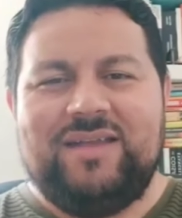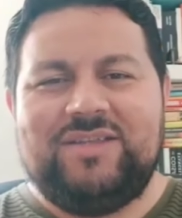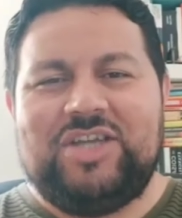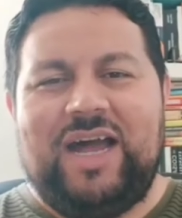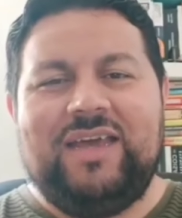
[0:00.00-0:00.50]

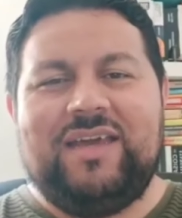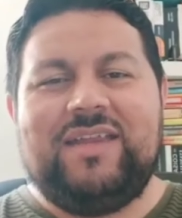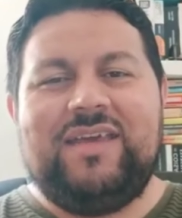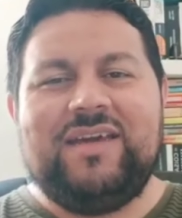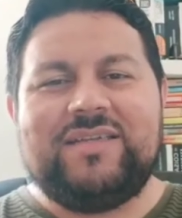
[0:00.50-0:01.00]
de
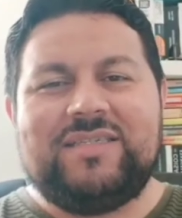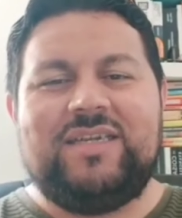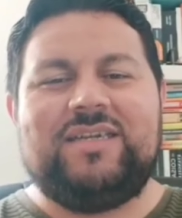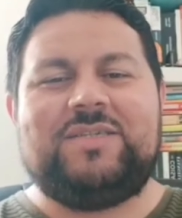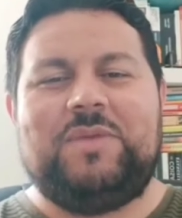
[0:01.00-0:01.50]
alegrias,
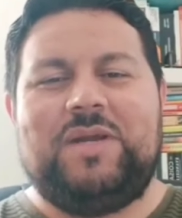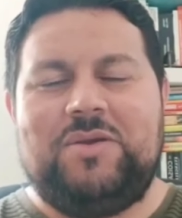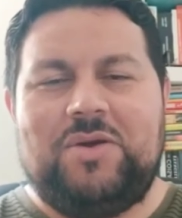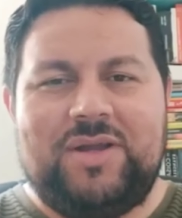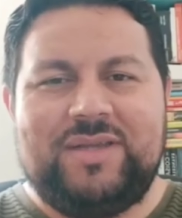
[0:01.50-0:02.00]
dias
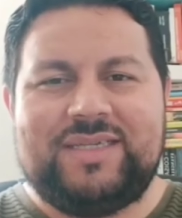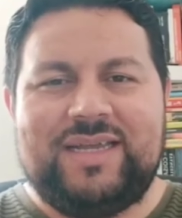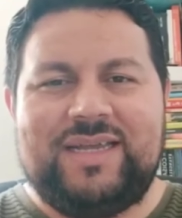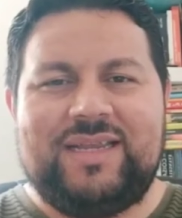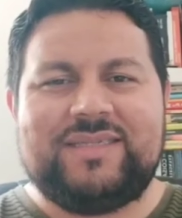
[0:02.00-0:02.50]
melhores
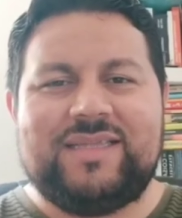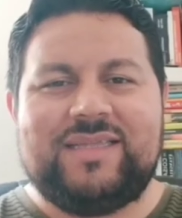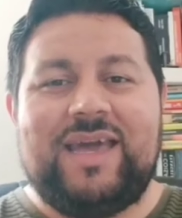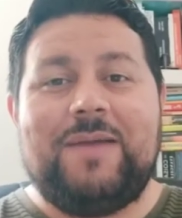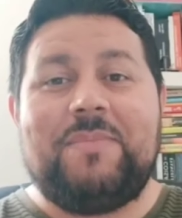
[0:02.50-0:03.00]
aqui nesta terra,